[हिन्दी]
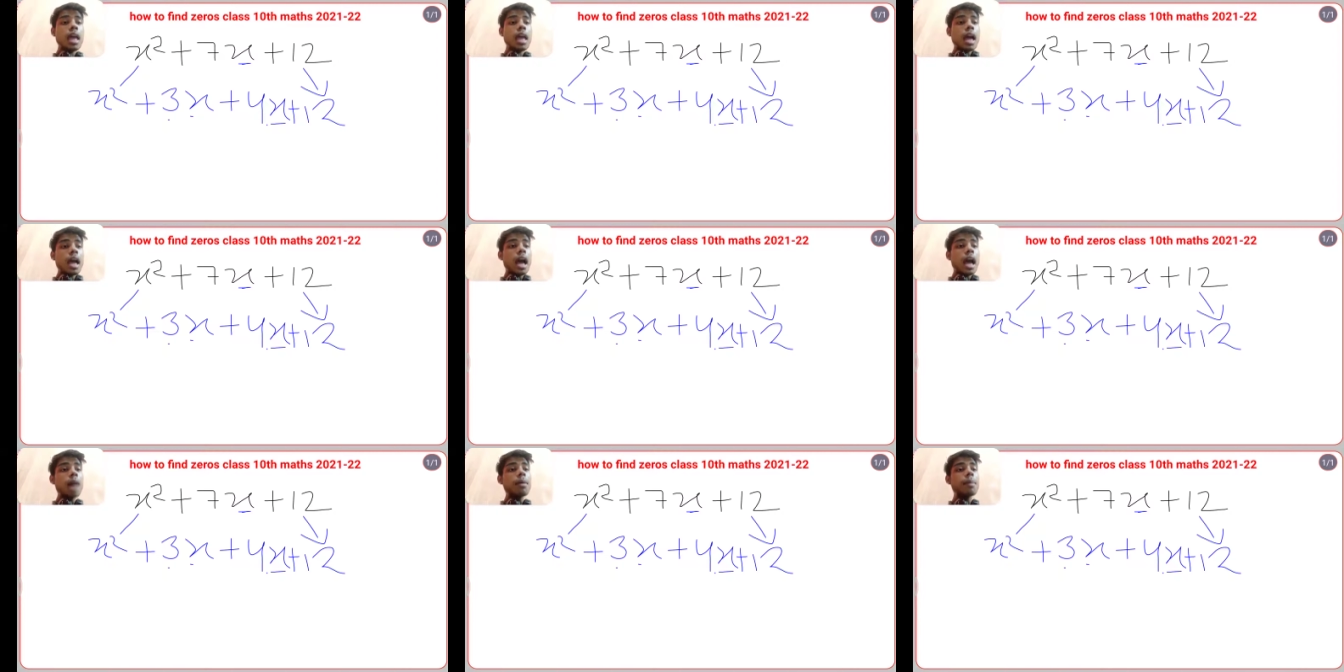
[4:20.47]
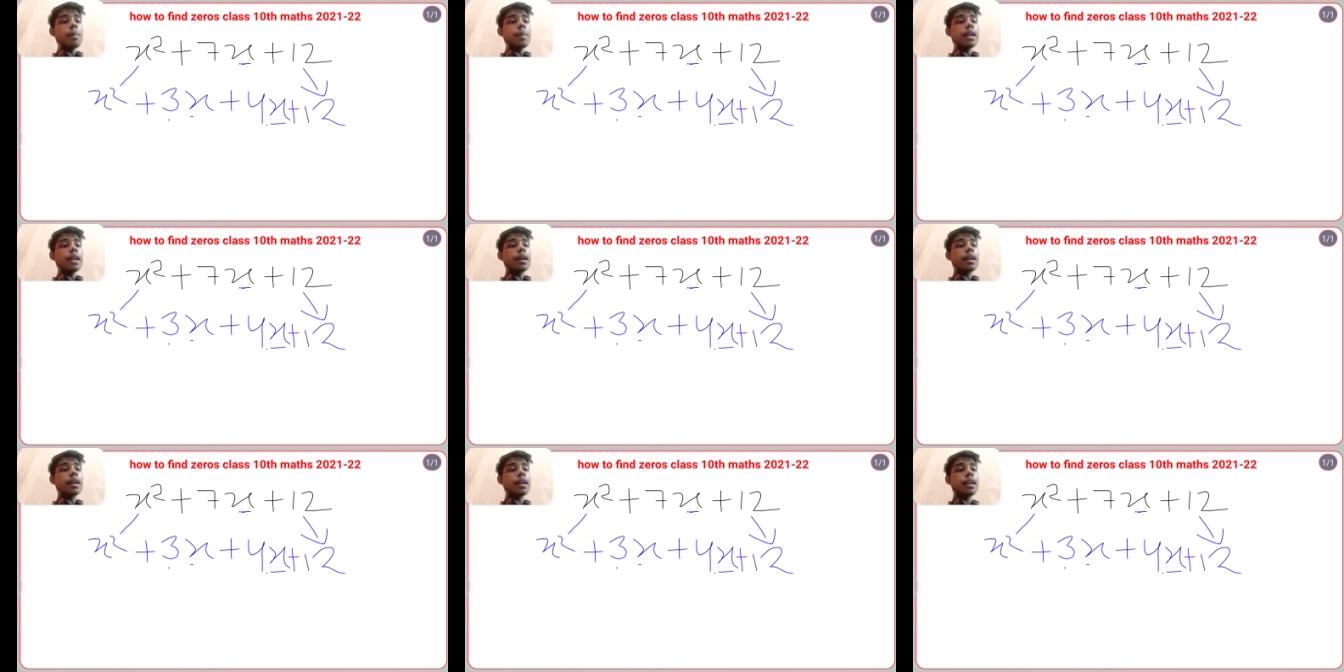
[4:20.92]
अब आपने
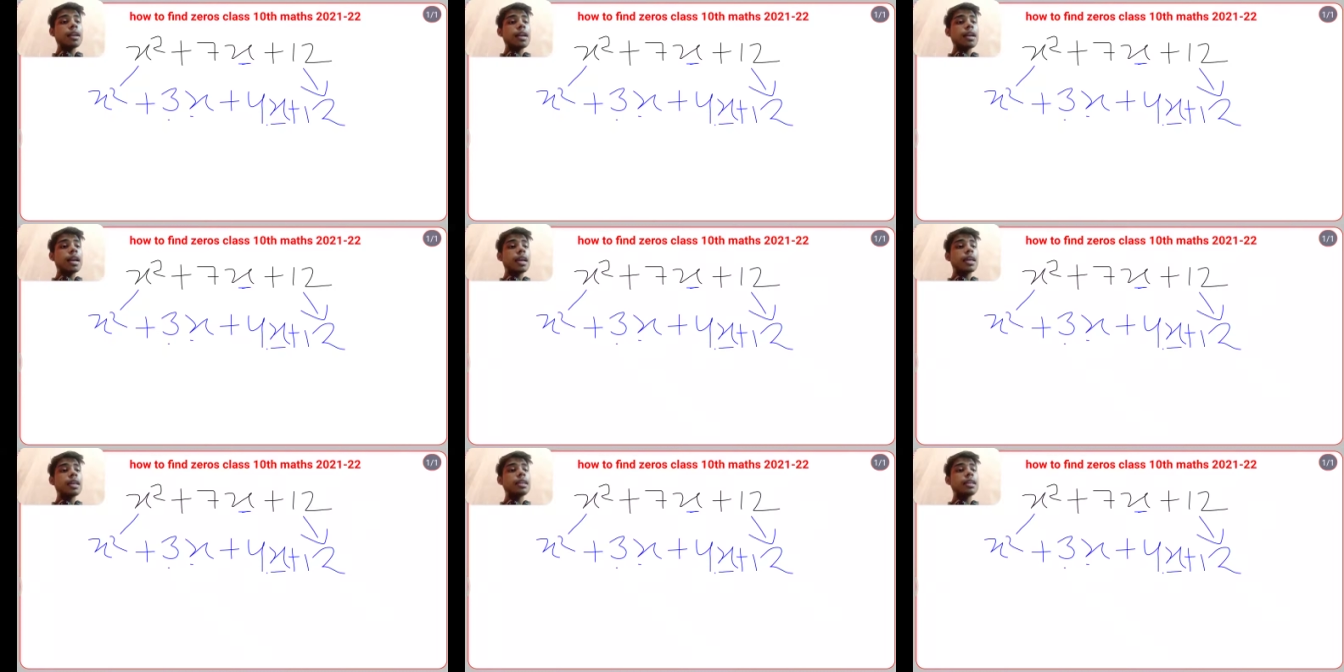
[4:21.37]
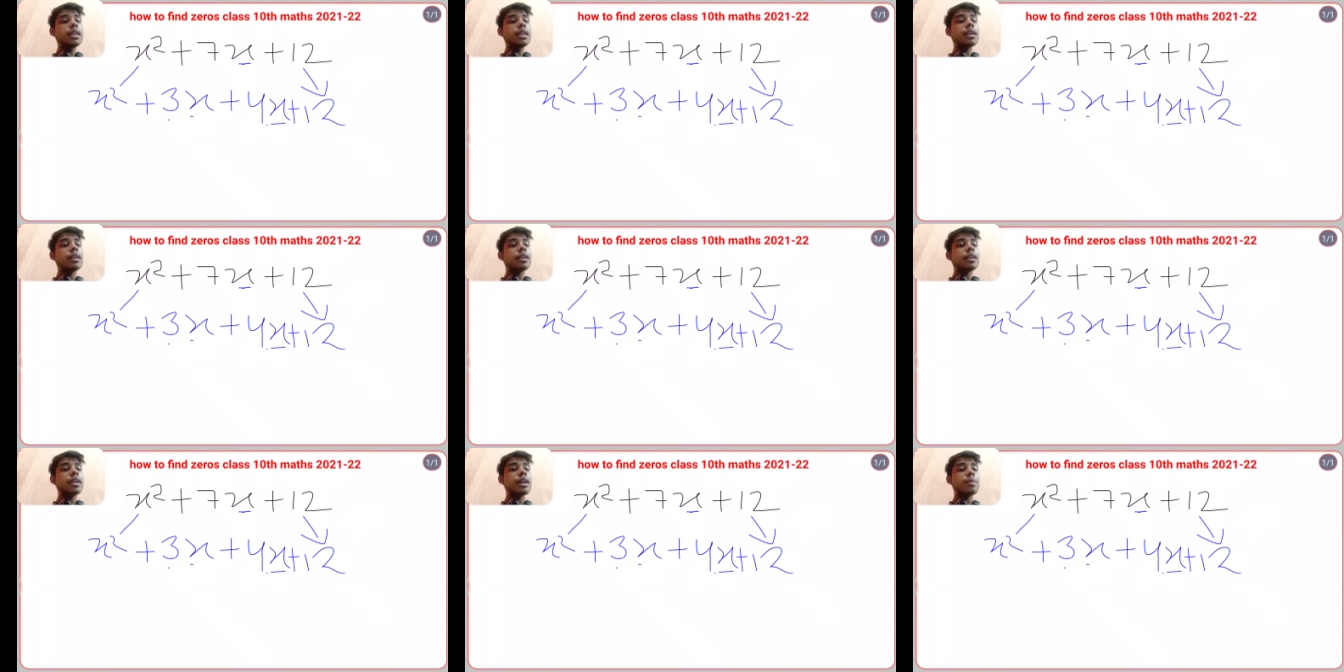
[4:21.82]
करना क्या है इनकी
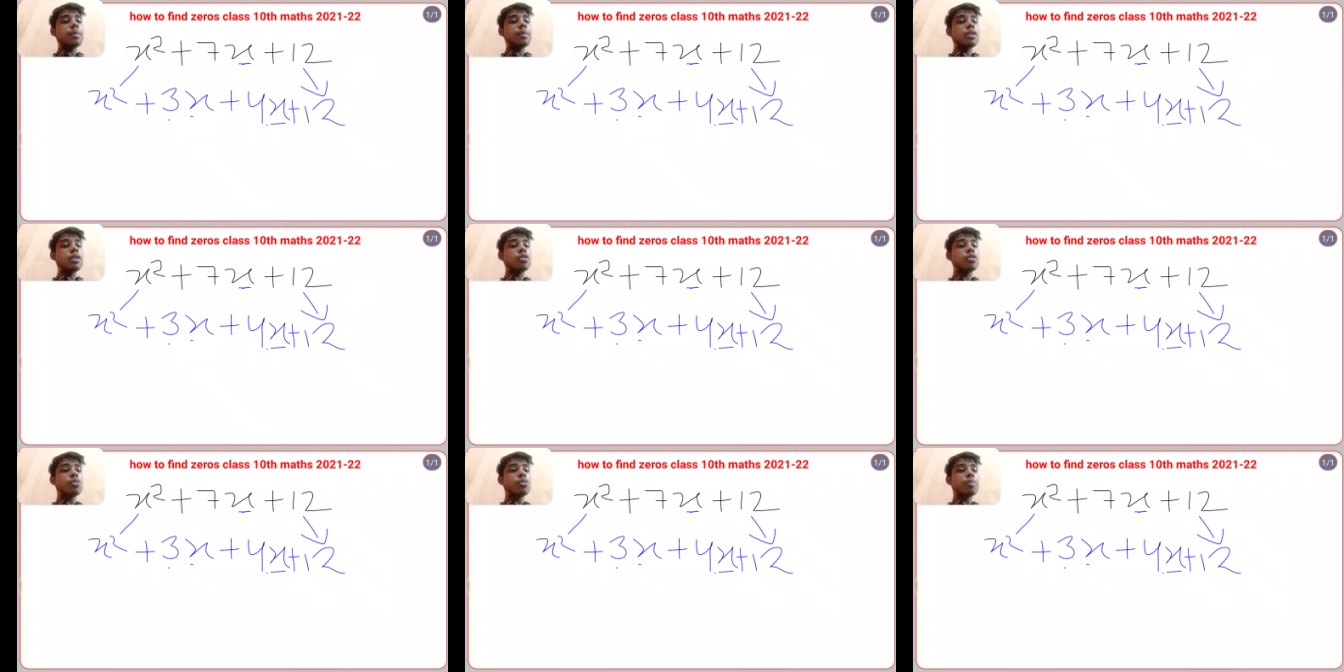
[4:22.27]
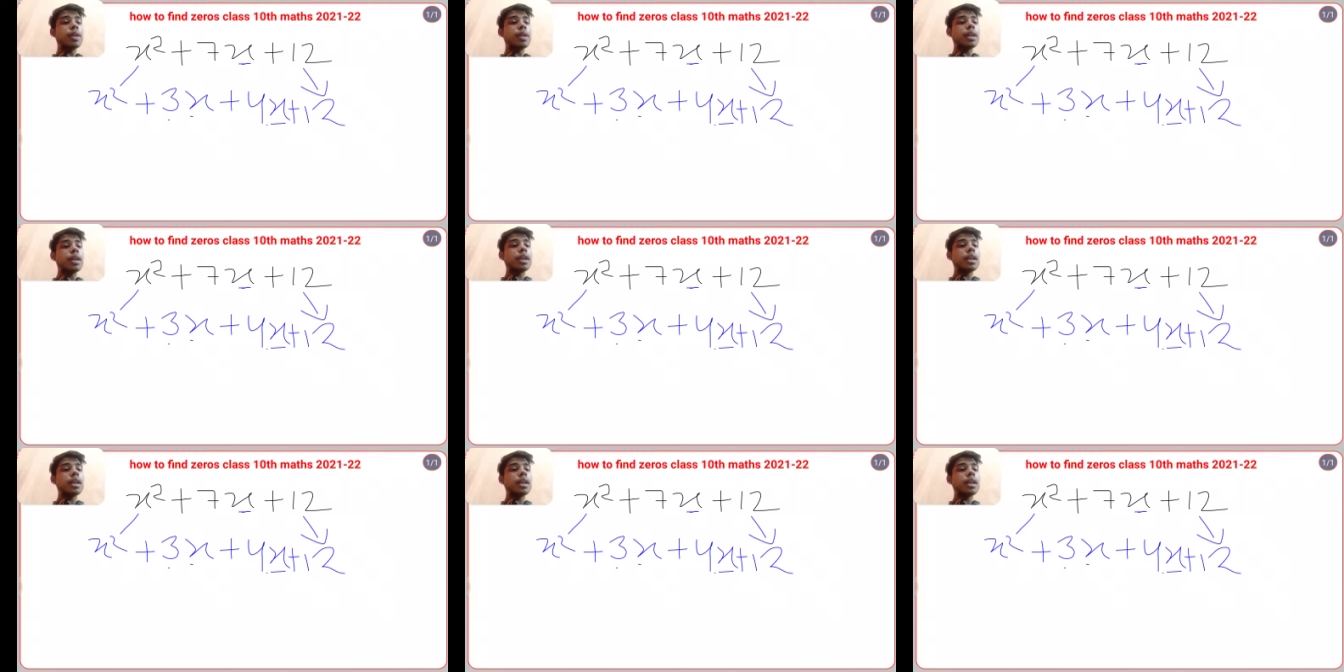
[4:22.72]
करनी है आपने ग्रुपिंग